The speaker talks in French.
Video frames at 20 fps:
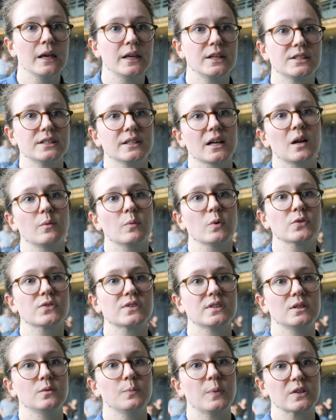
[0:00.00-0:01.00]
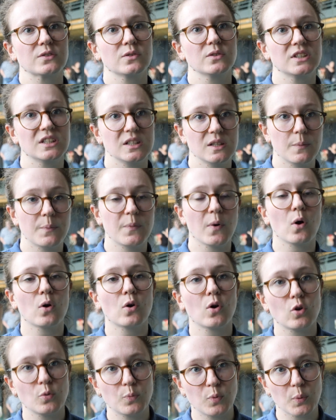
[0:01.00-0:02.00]
Et généralement, c'est une personne qui n'est pas
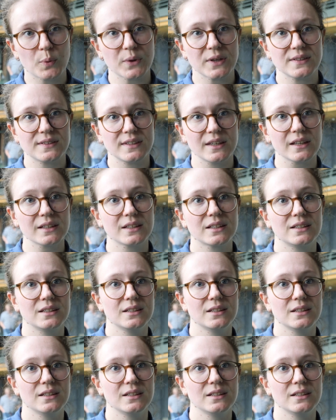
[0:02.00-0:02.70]
encore le propriétaire,